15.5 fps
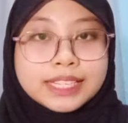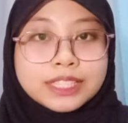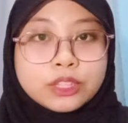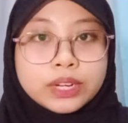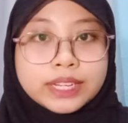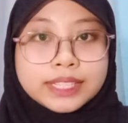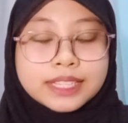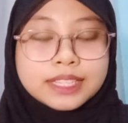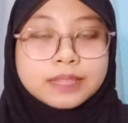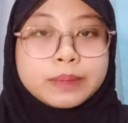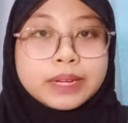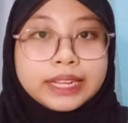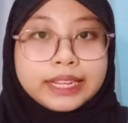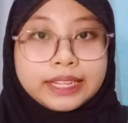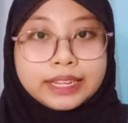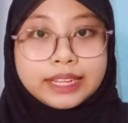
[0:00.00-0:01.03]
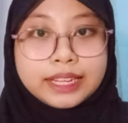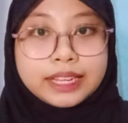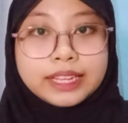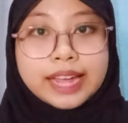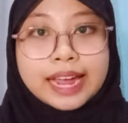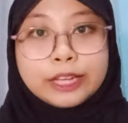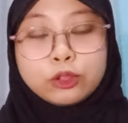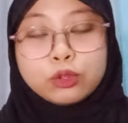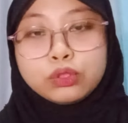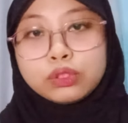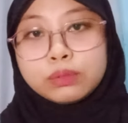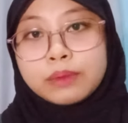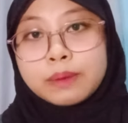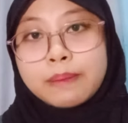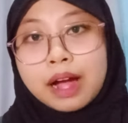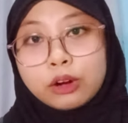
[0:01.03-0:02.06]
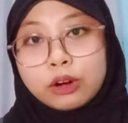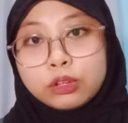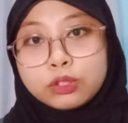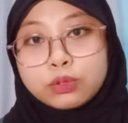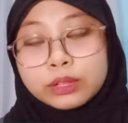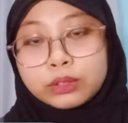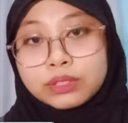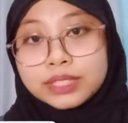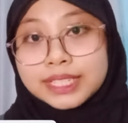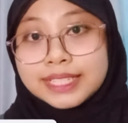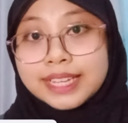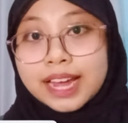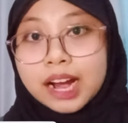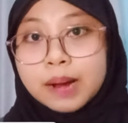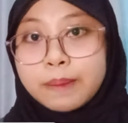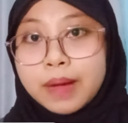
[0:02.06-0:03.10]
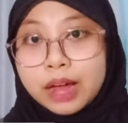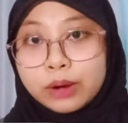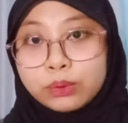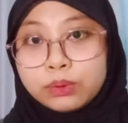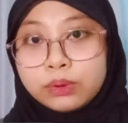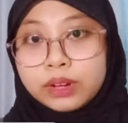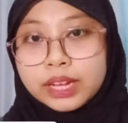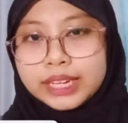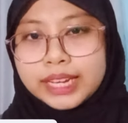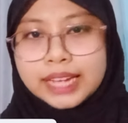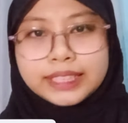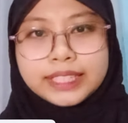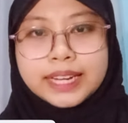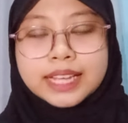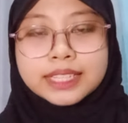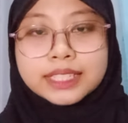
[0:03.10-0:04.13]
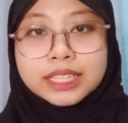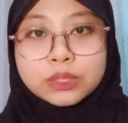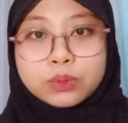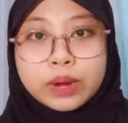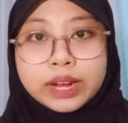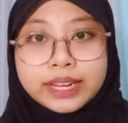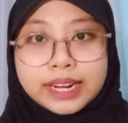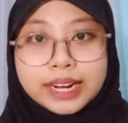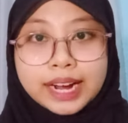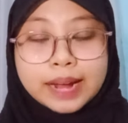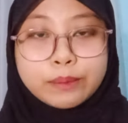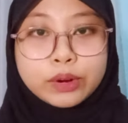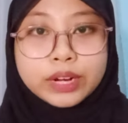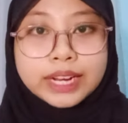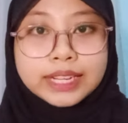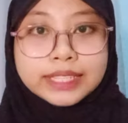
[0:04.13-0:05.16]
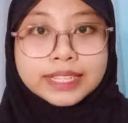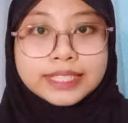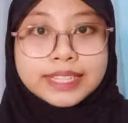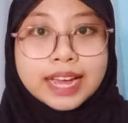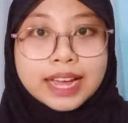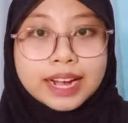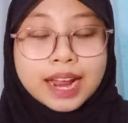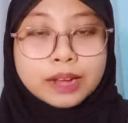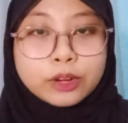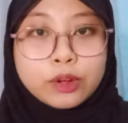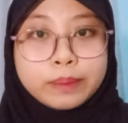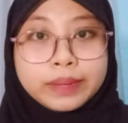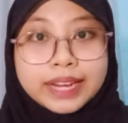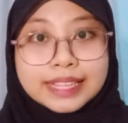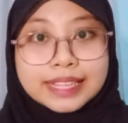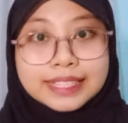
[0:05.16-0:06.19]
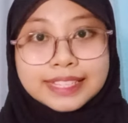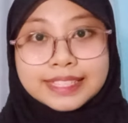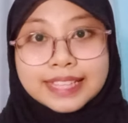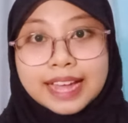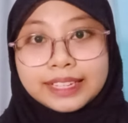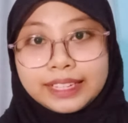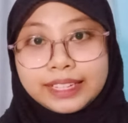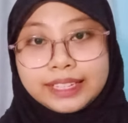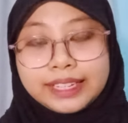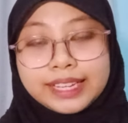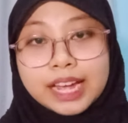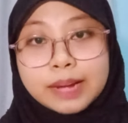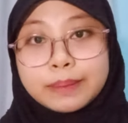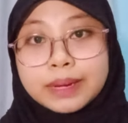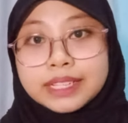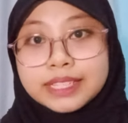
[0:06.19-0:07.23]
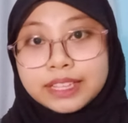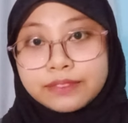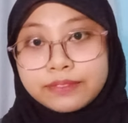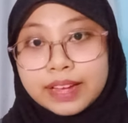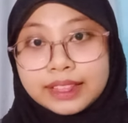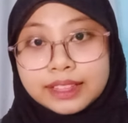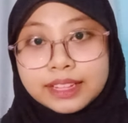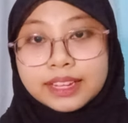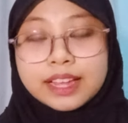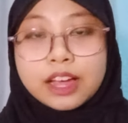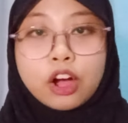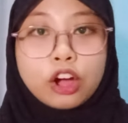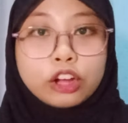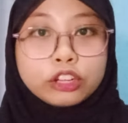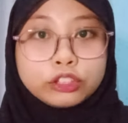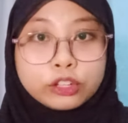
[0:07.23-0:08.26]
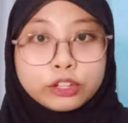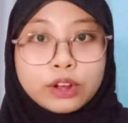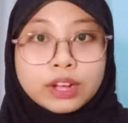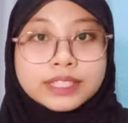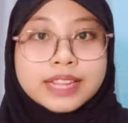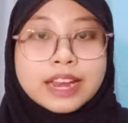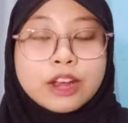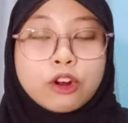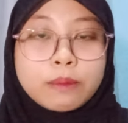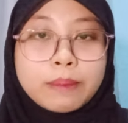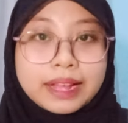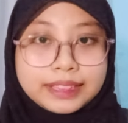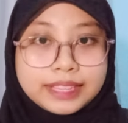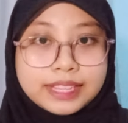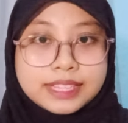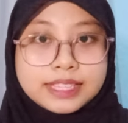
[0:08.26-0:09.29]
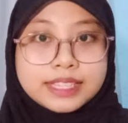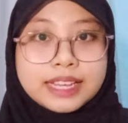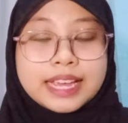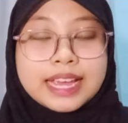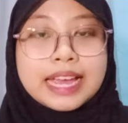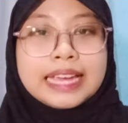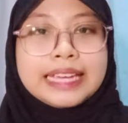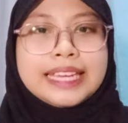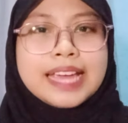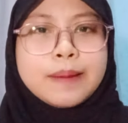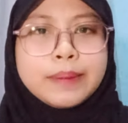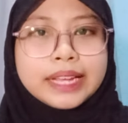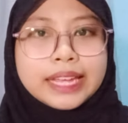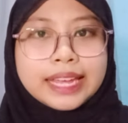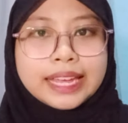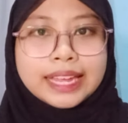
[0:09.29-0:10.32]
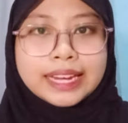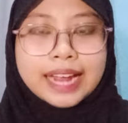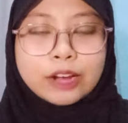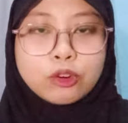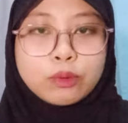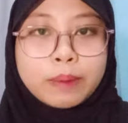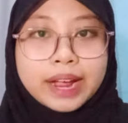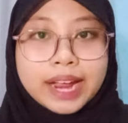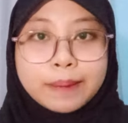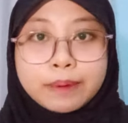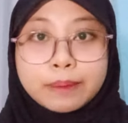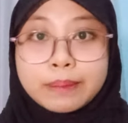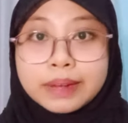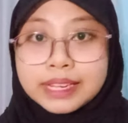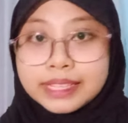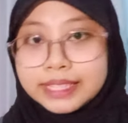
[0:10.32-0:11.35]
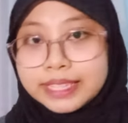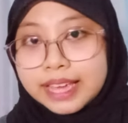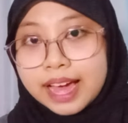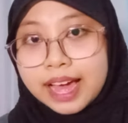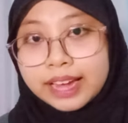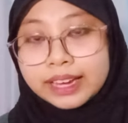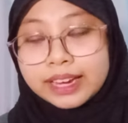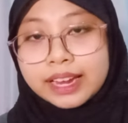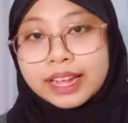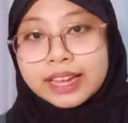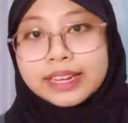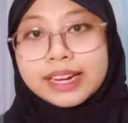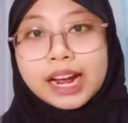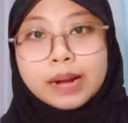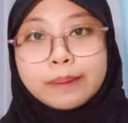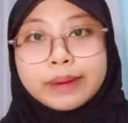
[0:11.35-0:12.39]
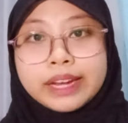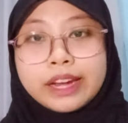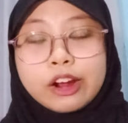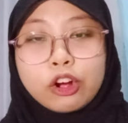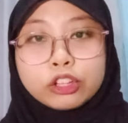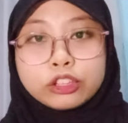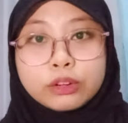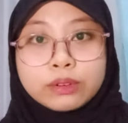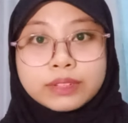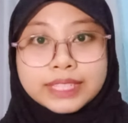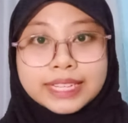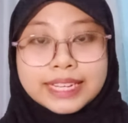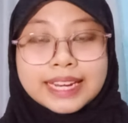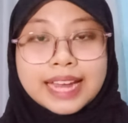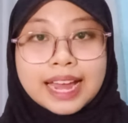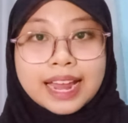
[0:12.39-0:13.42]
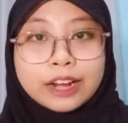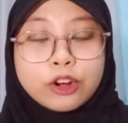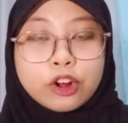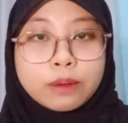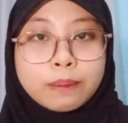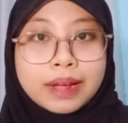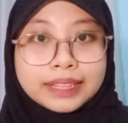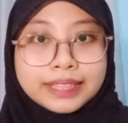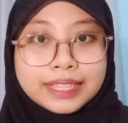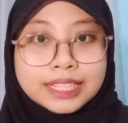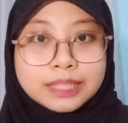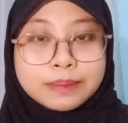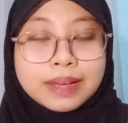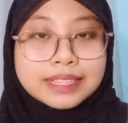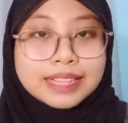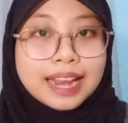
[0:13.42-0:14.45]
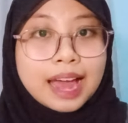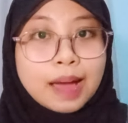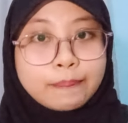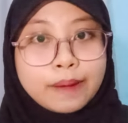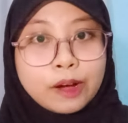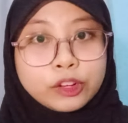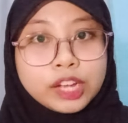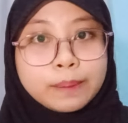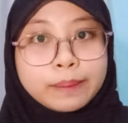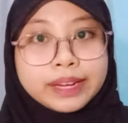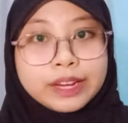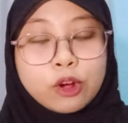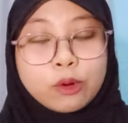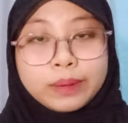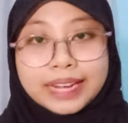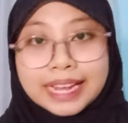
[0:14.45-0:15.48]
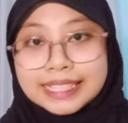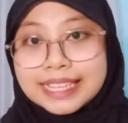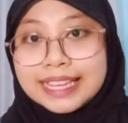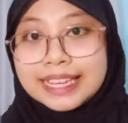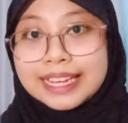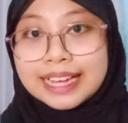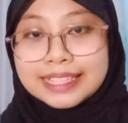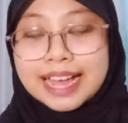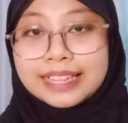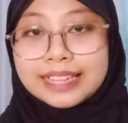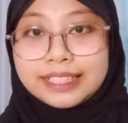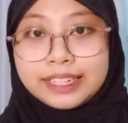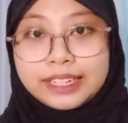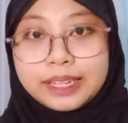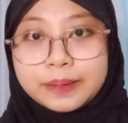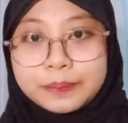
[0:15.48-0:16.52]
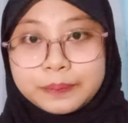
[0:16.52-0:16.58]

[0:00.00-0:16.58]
historisisme ini yaitu untuk membangun suatu sejarah baru yang tidak sesuai dengan model sejarah dominasi saat ini yang bersifat ortodoks dan dogmatis. Ia menginginkan upaya pembersihan dengan mendekonstruksi nalar dogmatis masa lampau yang mendominasi hingga saat ini.